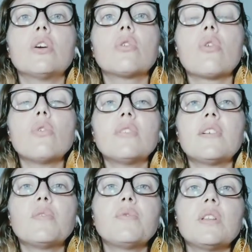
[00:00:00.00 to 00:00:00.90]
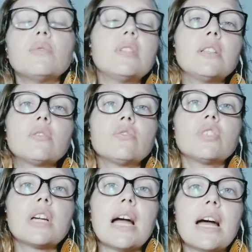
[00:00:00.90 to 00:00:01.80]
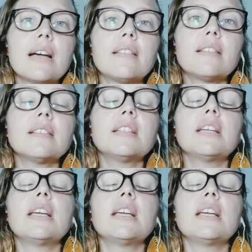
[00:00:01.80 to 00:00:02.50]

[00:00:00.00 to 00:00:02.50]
com o seu filho dentro de casa